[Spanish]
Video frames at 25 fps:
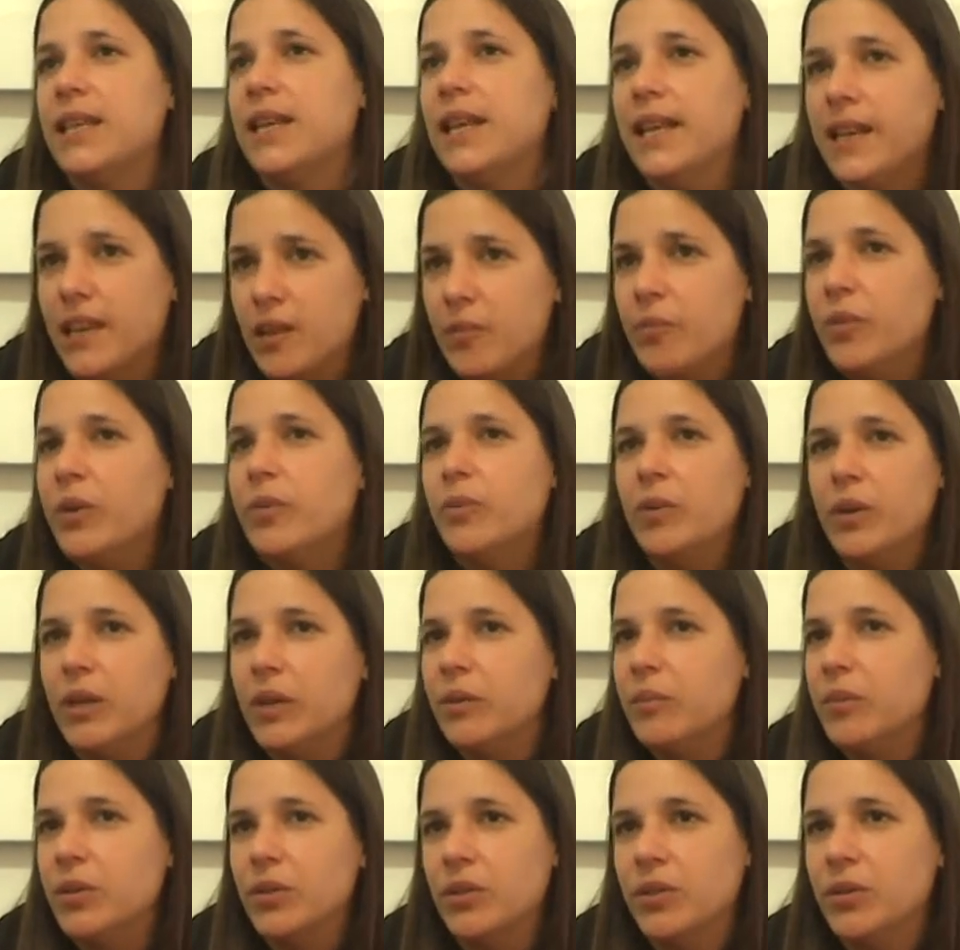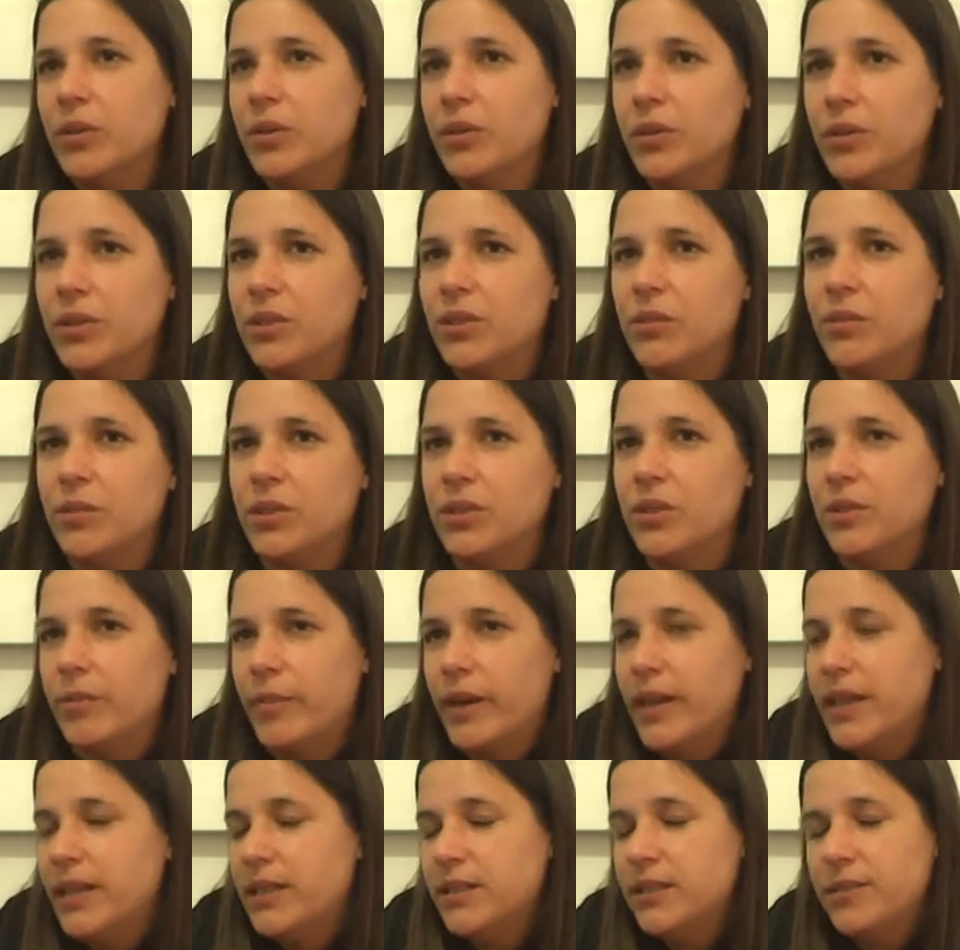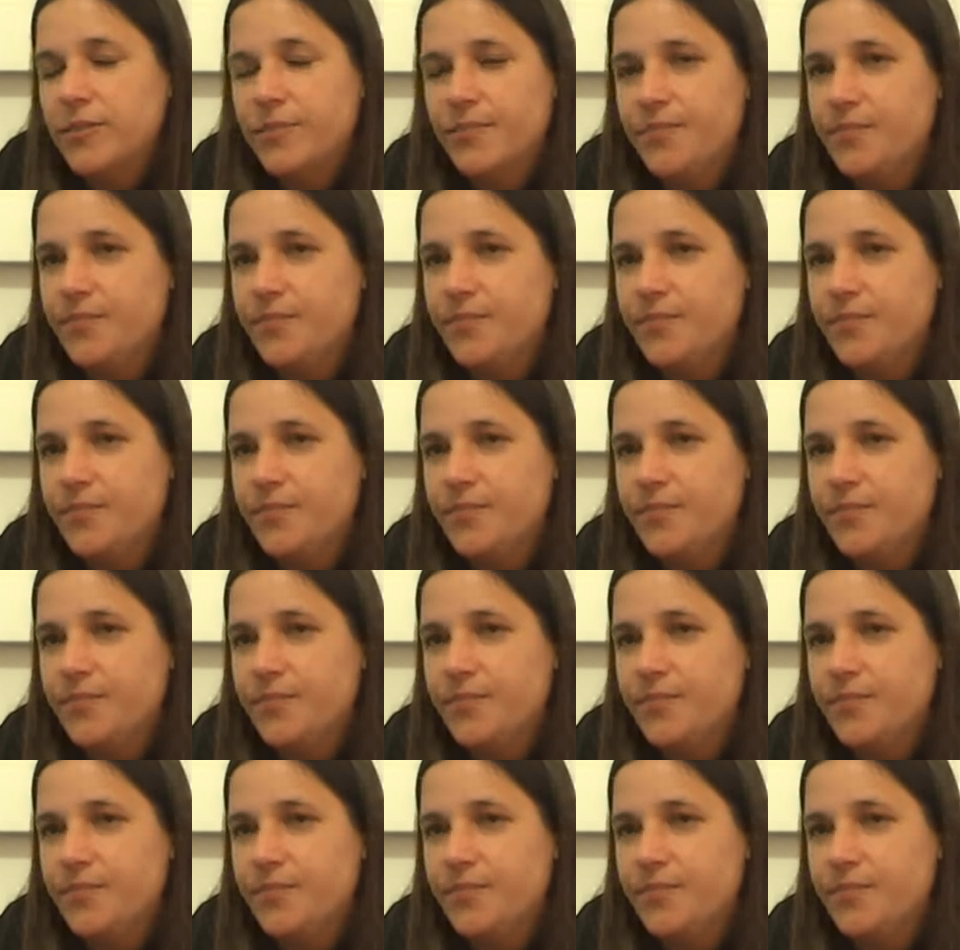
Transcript: el equipo del Polideportivo mm. nuestro municipal es